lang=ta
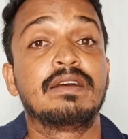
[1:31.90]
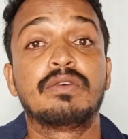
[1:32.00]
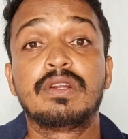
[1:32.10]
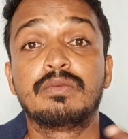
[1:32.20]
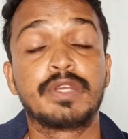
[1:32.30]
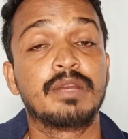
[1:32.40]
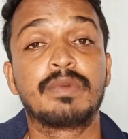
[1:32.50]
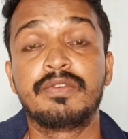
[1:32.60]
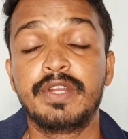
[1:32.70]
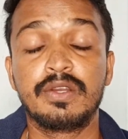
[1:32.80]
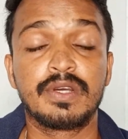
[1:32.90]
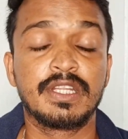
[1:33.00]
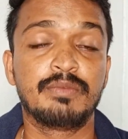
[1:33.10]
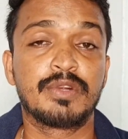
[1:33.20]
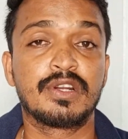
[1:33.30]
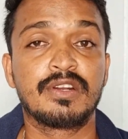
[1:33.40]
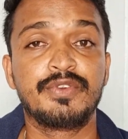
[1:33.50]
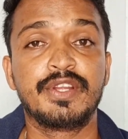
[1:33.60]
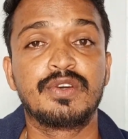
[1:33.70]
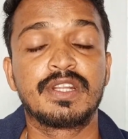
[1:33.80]
ஒரு முக்கியமான வீடியோவாக இருந்து இம்பார்ட்டமான
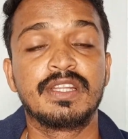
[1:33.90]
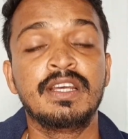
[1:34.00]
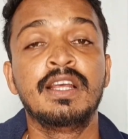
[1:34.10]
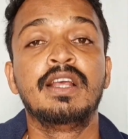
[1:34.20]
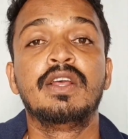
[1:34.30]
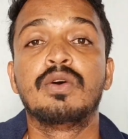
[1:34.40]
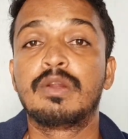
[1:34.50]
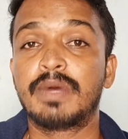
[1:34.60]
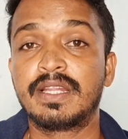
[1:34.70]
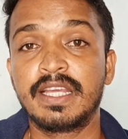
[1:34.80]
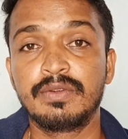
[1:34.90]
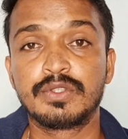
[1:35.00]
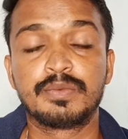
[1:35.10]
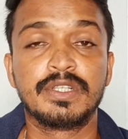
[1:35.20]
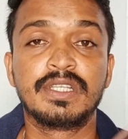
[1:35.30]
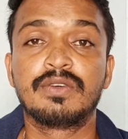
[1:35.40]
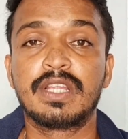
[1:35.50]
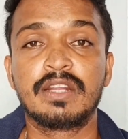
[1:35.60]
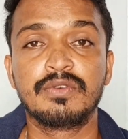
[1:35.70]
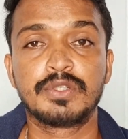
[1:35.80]
வீடியோவாக இருந்து ஒரு பத்தாயிரம் வியூஸ் போயிடுச்சு
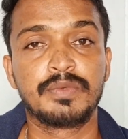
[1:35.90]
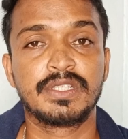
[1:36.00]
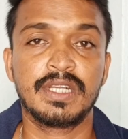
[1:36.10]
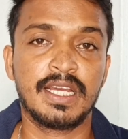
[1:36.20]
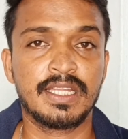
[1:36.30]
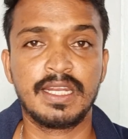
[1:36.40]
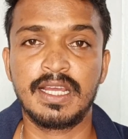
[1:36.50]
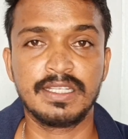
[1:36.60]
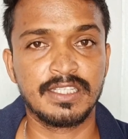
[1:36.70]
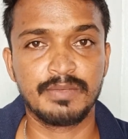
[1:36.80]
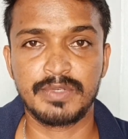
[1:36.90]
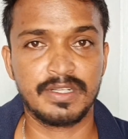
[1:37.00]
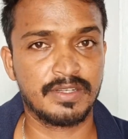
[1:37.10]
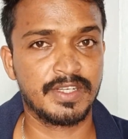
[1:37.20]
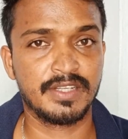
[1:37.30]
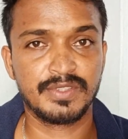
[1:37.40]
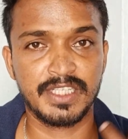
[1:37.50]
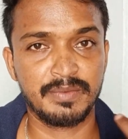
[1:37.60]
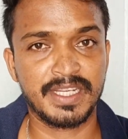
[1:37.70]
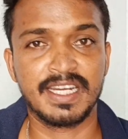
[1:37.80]
இருபதாயிரம் வியூஸ் போயிடுச்சுன்னா அதெல்லாம் ஆச்சரியப்பட வேண்டிய
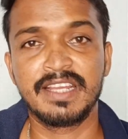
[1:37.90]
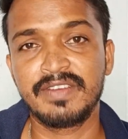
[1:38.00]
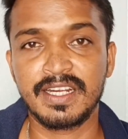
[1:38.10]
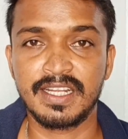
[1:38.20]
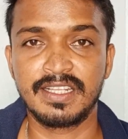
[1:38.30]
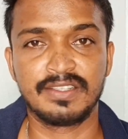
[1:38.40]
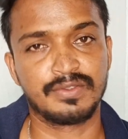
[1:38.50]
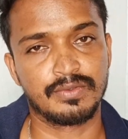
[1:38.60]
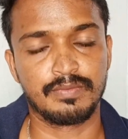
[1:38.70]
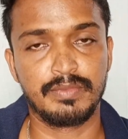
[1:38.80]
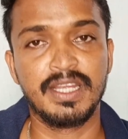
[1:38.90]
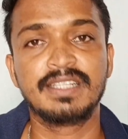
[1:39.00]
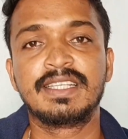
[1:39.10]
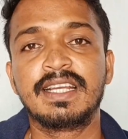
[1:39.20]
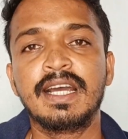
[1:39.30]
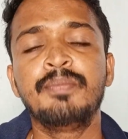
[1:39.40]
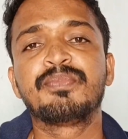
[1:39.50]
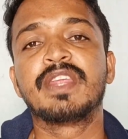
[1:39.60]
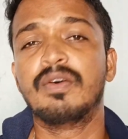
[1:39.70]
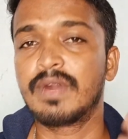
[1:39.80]
விஷயமே கிடையவே கிடையாது ஸோ
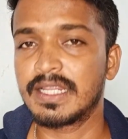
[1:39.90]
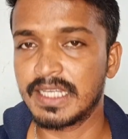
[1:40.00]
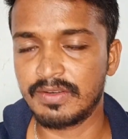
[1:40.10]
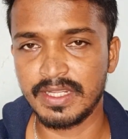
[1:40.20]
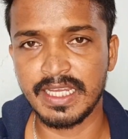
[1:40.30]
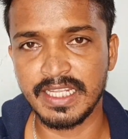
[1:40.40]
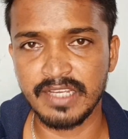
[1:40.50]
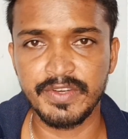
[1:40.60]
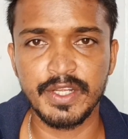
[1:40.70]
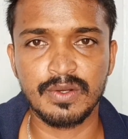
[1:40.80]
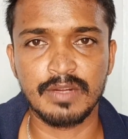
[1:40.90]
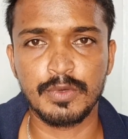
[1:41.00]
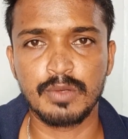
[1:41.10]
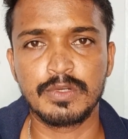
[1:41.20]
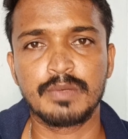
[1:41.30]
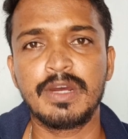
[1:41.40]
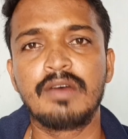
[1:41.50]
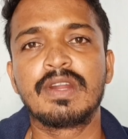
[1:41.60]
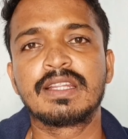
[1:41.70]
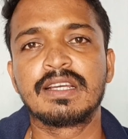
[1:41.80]
பேசிக்காக எவ்வளோத்துக்கு எவ்வளோ அதிக வீடியோக்கள் அப்லோட் பண்ணுறோமோ
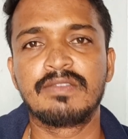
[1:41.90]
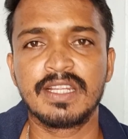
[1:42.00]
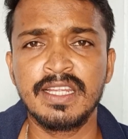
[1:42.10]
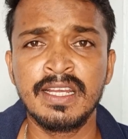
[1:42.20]
அவ்வளோத்துக்கு எவ்வளோ